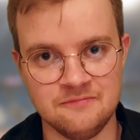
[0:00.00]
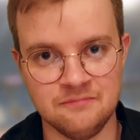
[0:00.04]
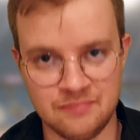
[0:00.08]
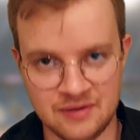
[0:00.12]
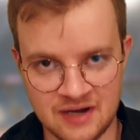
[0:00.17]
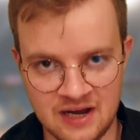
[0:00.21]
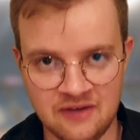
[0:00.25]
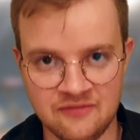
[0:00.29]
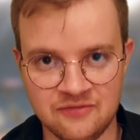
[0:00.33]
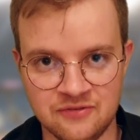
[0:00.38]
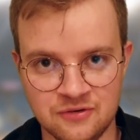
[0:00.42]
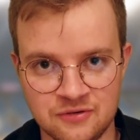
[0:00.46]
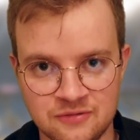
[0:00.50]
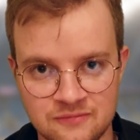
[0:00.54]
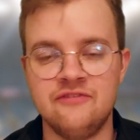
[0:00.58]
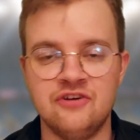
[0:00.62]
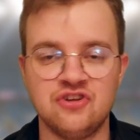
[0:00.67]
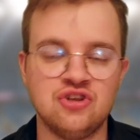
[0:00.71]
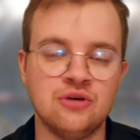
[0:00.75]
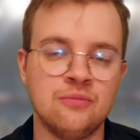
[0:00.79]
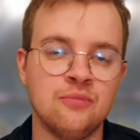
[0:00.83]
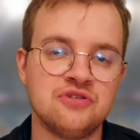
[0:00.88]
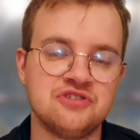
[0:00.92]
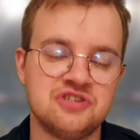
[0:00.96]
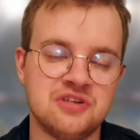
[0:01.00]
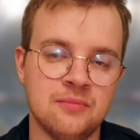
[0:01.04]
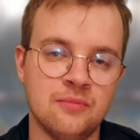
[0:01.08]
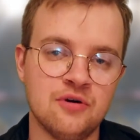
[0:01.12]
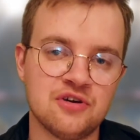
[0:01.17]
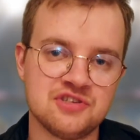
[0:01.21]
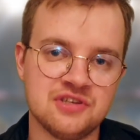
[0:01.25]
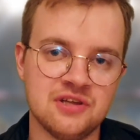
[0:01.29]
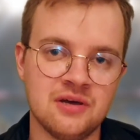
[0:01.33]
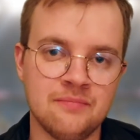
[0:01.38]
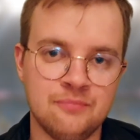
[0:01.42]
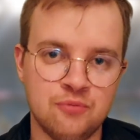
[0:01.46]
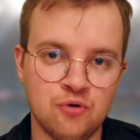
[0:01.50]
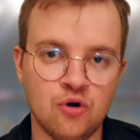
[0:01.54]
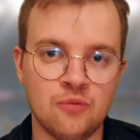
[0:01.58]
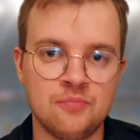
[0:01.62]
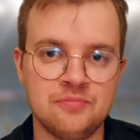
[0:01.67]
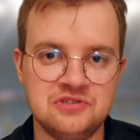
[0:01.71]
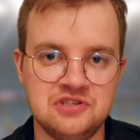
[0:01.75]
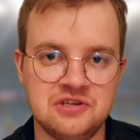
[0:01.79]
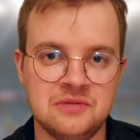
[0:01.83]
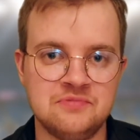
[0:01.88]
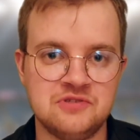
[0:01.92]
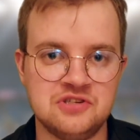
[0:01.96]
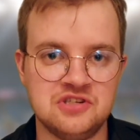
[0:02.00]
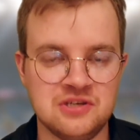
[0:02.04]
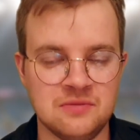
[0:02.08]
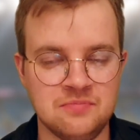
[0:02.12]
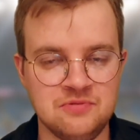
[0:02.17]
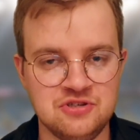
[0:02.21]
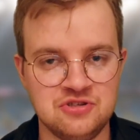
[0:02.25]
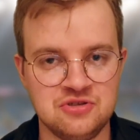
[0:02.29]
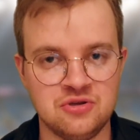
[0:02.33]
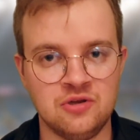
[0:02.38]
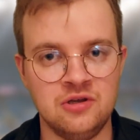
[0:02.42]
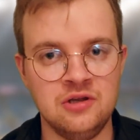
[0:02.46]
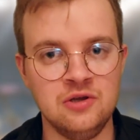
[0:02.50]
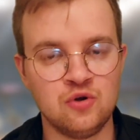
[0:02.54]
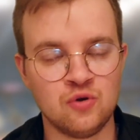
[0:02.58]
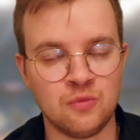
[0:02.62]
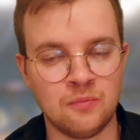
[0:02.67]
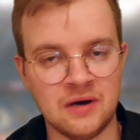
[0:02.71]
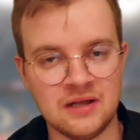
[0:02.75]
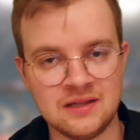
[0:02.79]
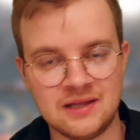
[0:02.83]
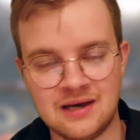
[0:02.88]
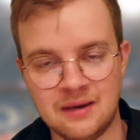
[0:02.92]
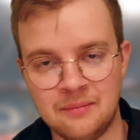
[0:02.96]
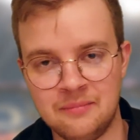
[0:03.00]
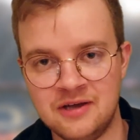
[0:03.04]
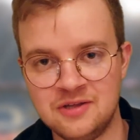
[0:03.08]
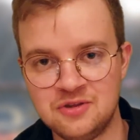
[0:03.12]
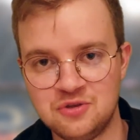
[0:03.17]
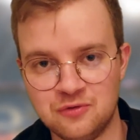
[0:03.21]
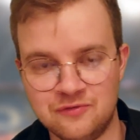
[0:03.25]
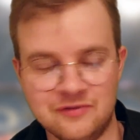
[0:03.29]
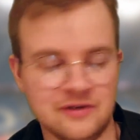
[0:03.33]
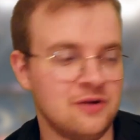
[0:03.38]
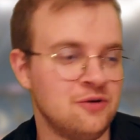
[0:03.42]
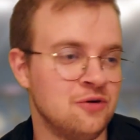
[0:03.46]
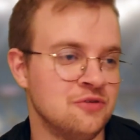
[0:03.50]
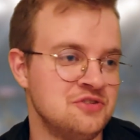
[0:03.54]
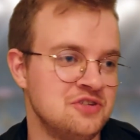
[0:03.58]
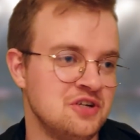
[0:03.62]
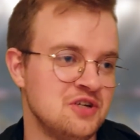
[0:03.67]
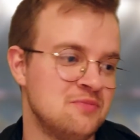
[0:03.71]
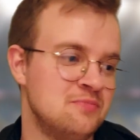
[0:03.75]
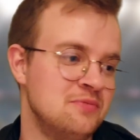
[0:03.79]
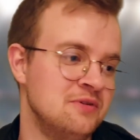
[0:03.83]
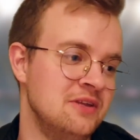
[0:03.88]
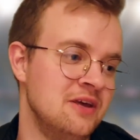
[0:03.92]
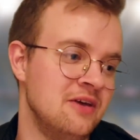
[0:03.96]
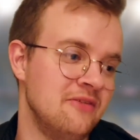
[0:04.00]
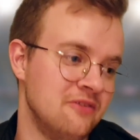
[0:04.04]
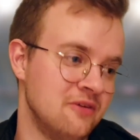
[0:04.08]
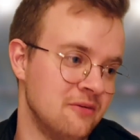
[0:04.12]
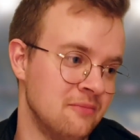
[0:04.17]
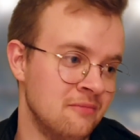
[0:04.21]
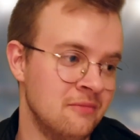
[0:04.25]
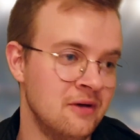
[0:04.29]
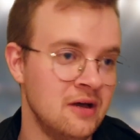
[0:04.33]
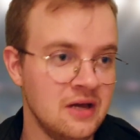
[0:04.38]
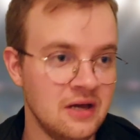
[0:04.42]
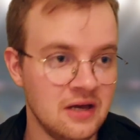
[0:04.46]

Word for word: Brawo. Wiadomo, że można byłoby się przyczepić do kilku mankamentów, jak chociażby, nie wiem,